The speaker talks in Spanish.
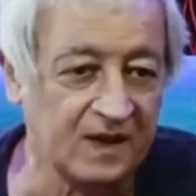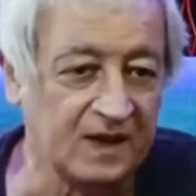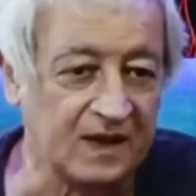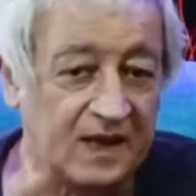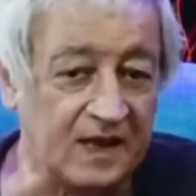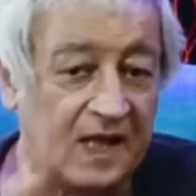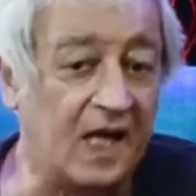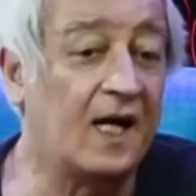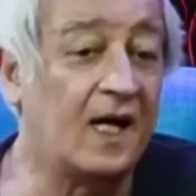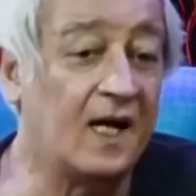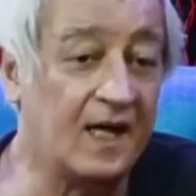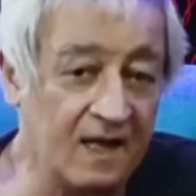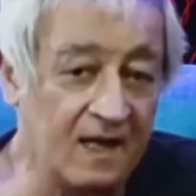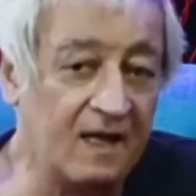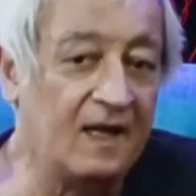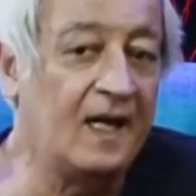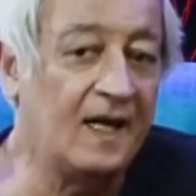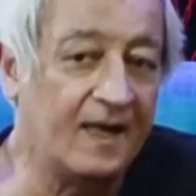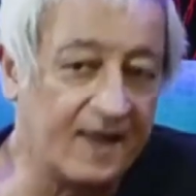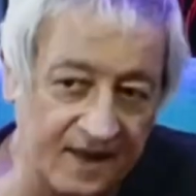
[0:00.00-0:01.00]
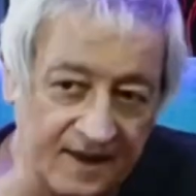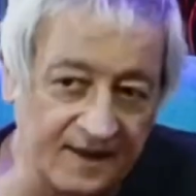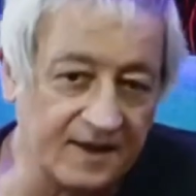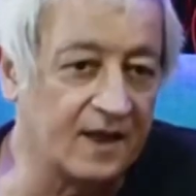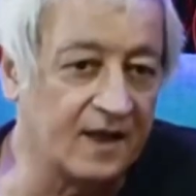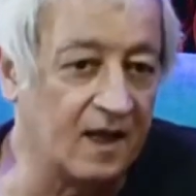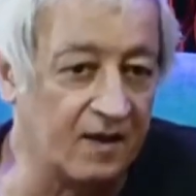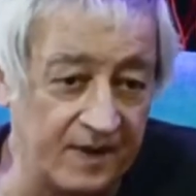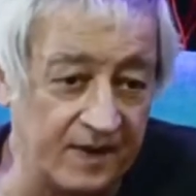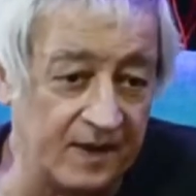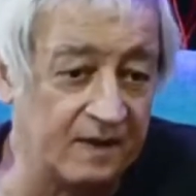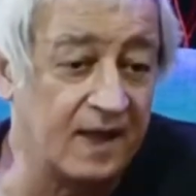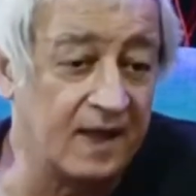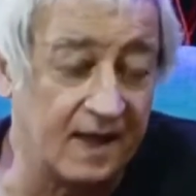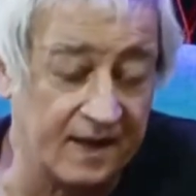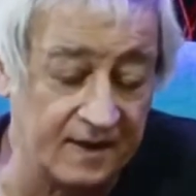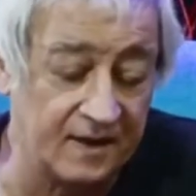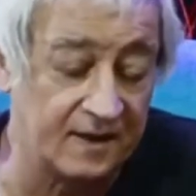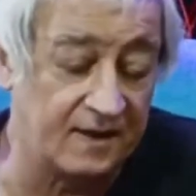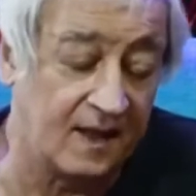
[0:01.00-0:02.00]
Y las ganas de la gente también, la
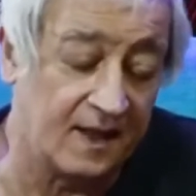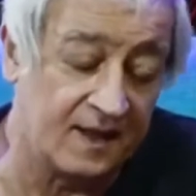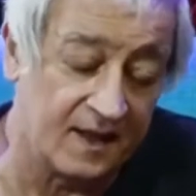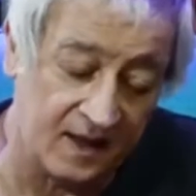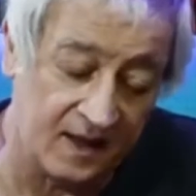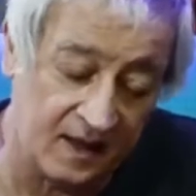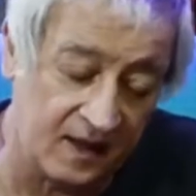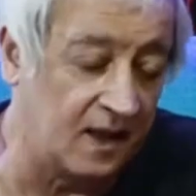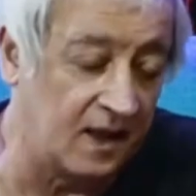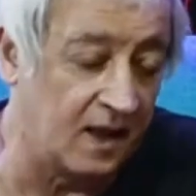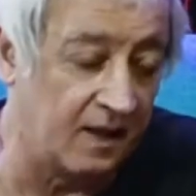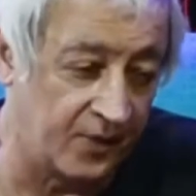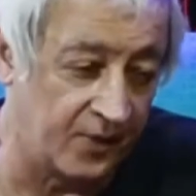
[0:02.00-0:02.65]
gente teatrera,